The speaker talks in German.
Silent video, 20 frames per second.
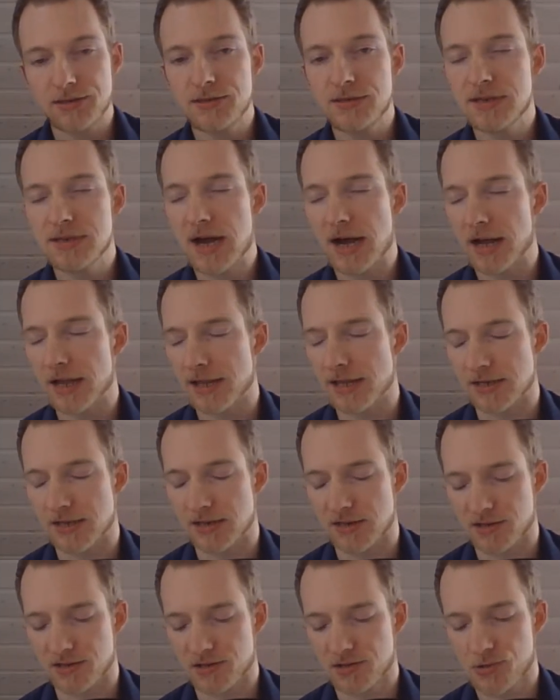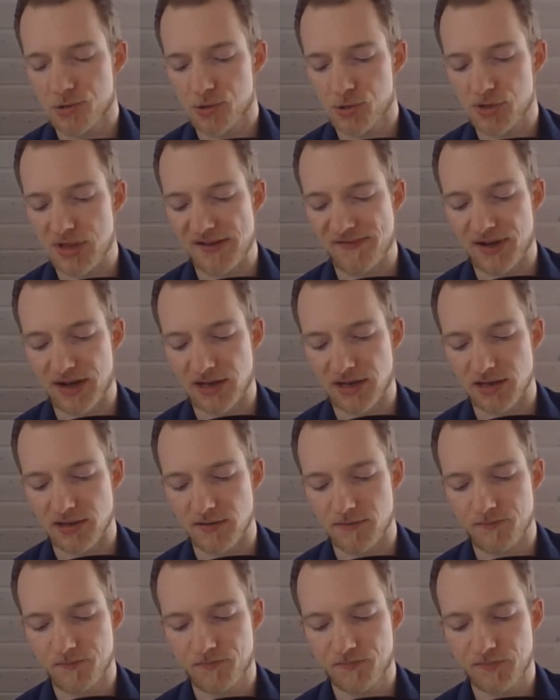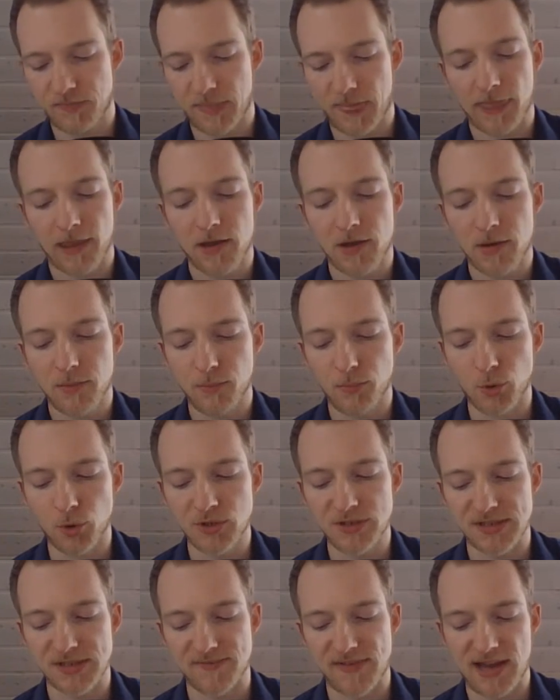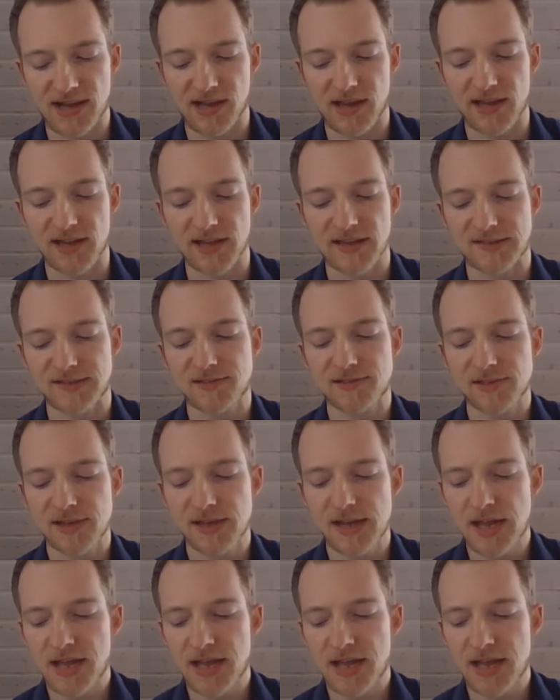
Nein, Stefan. Böse wäre es,